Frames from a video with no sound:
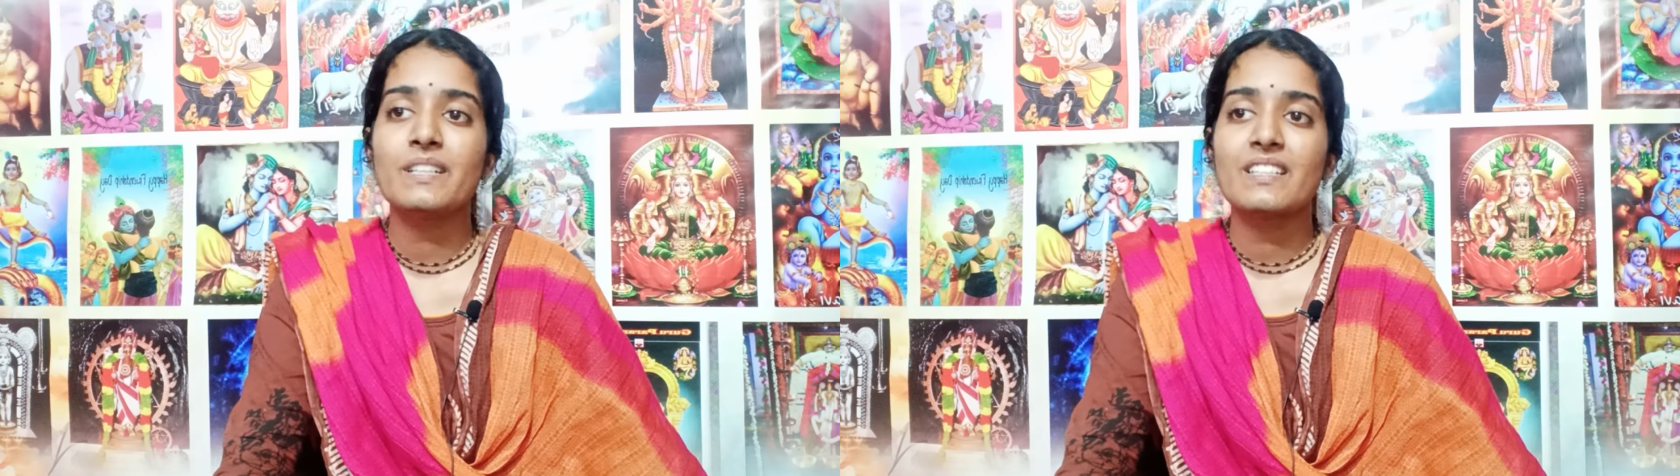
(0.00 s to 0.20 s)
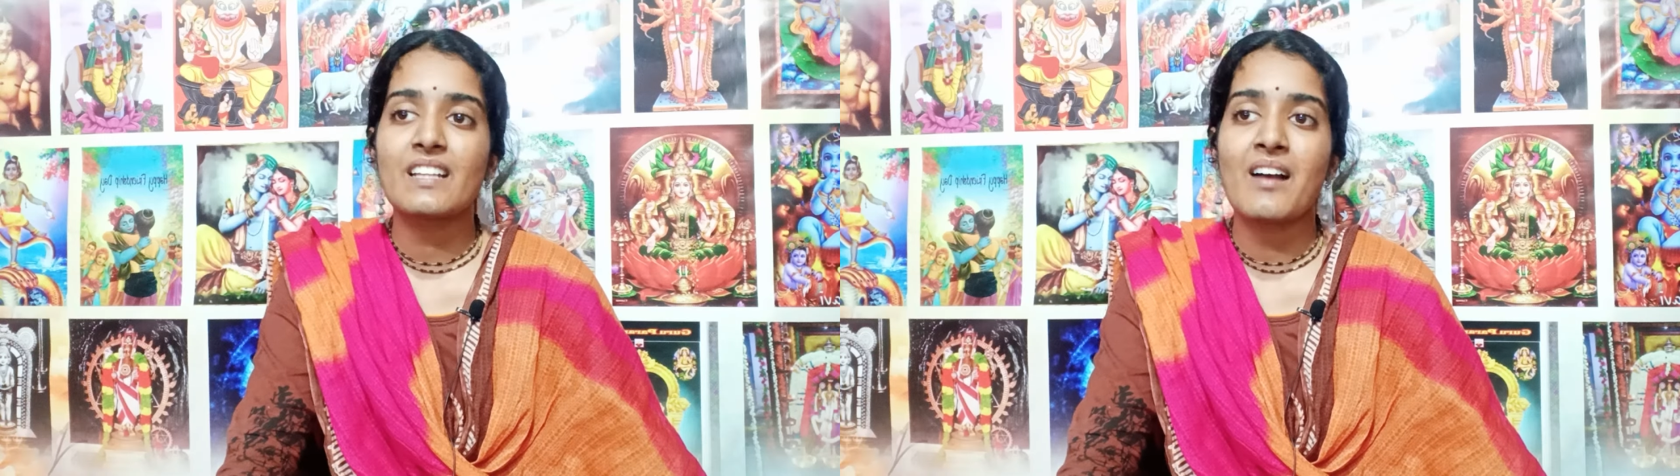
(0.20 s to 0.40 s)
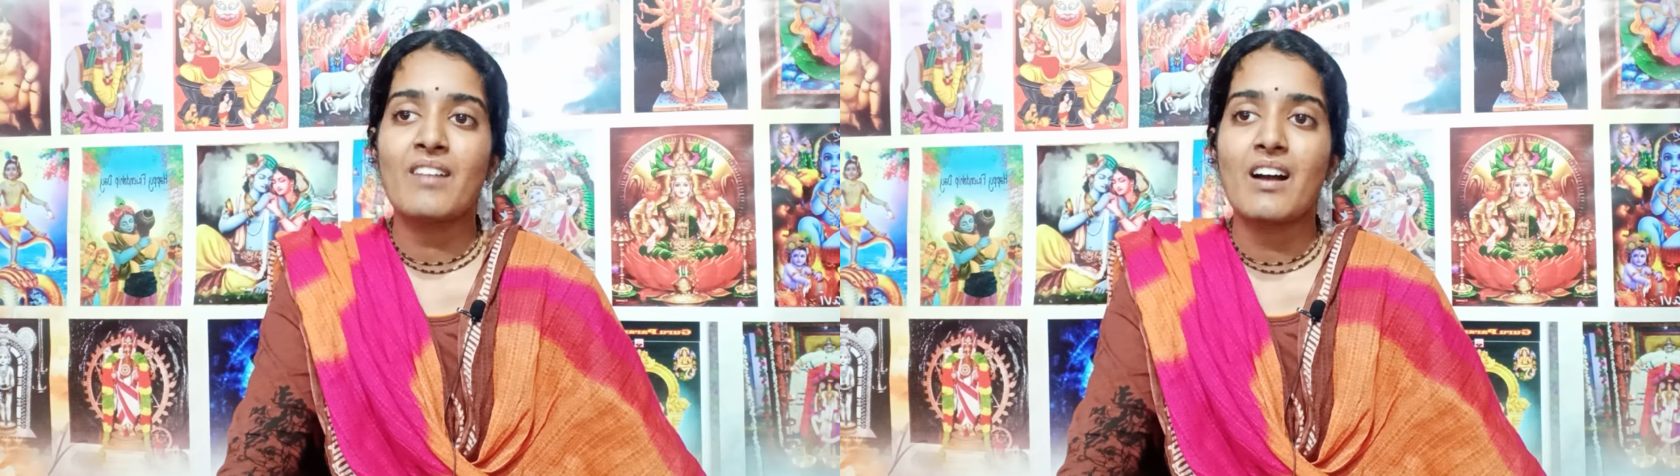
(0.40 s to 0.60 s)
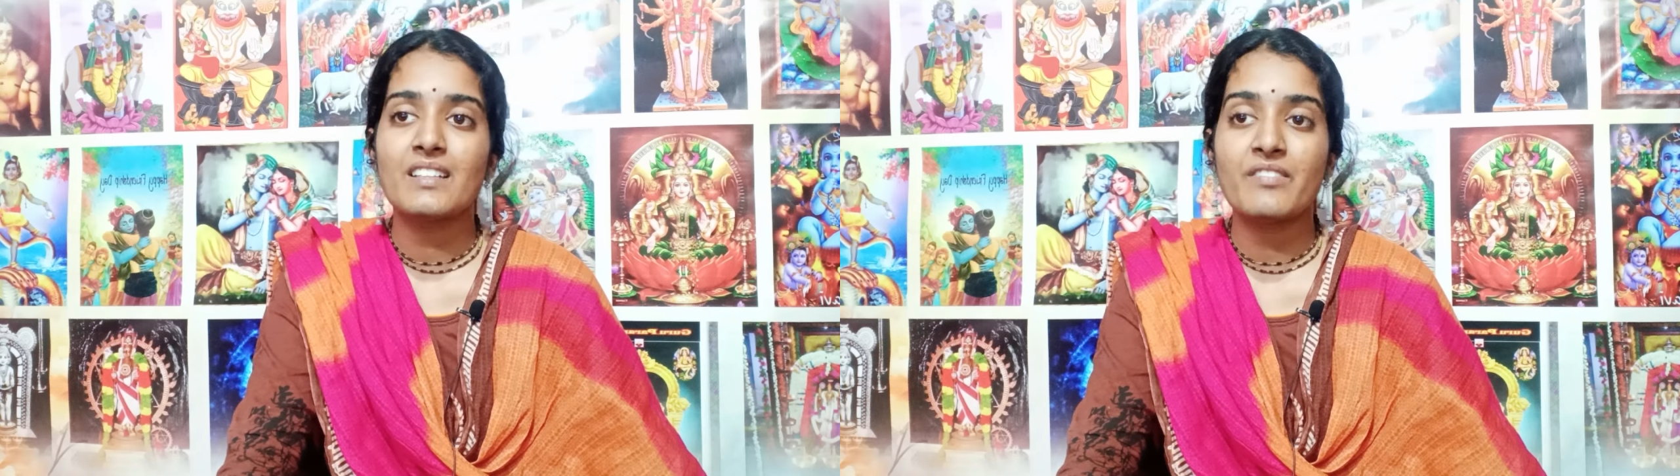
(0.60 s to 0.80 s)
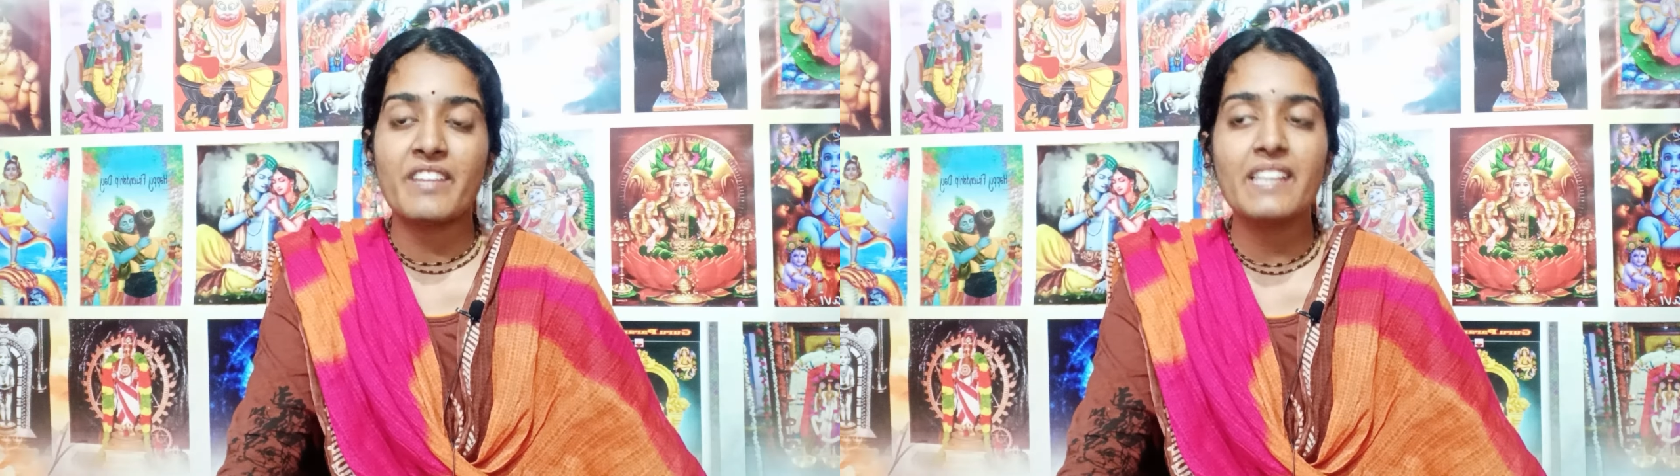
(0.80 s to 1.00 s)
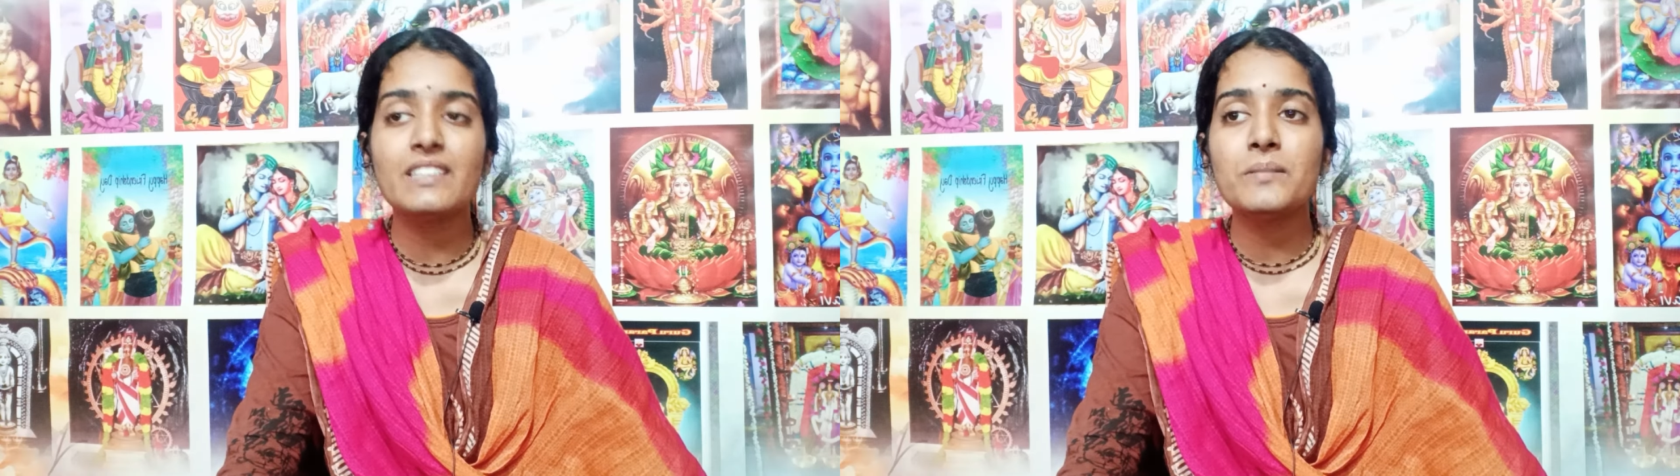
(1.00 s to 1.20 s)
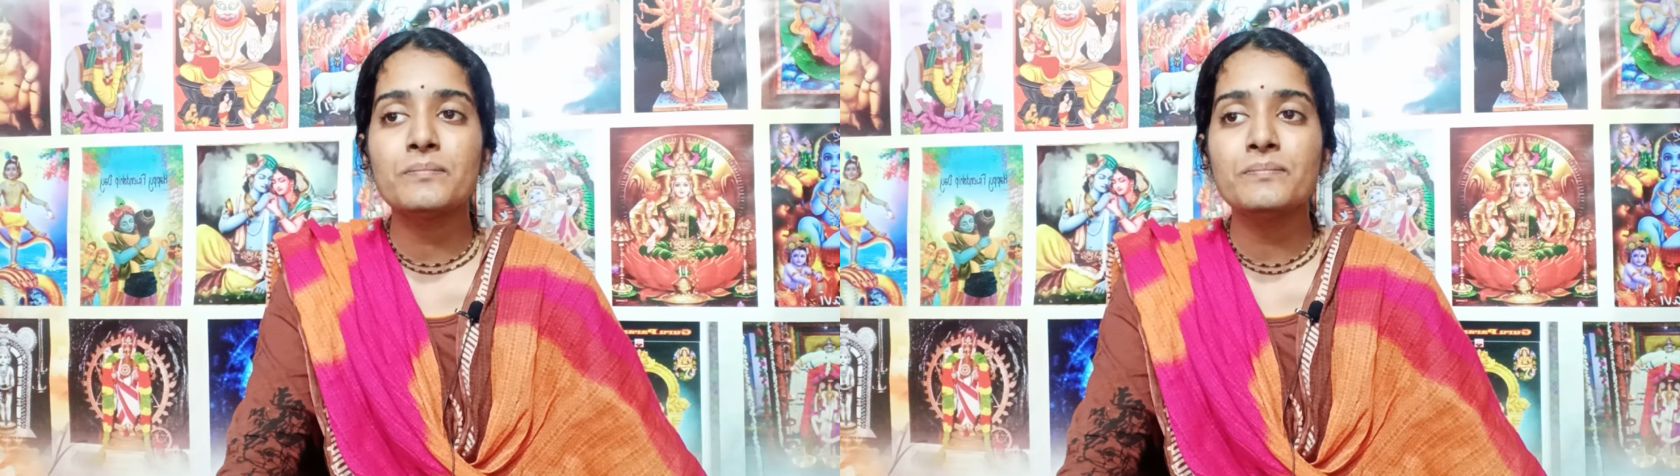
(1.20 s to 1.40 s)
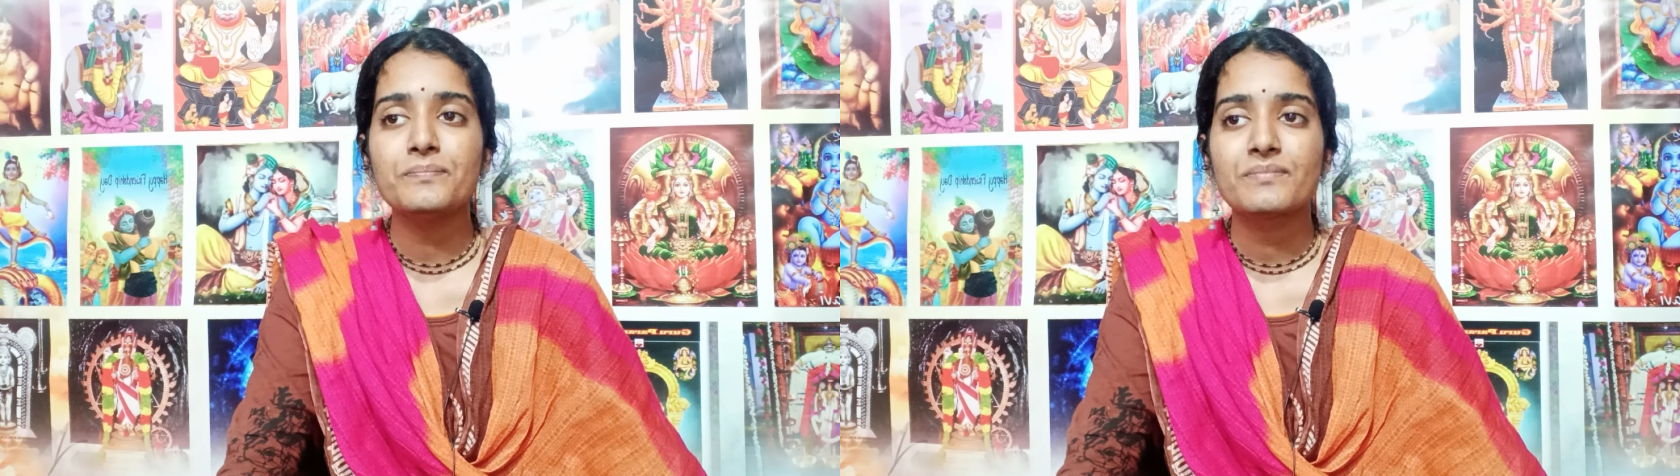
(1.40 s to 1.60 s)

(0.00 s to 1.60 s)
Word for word: படிக்கிறாவா அந்த வேதம்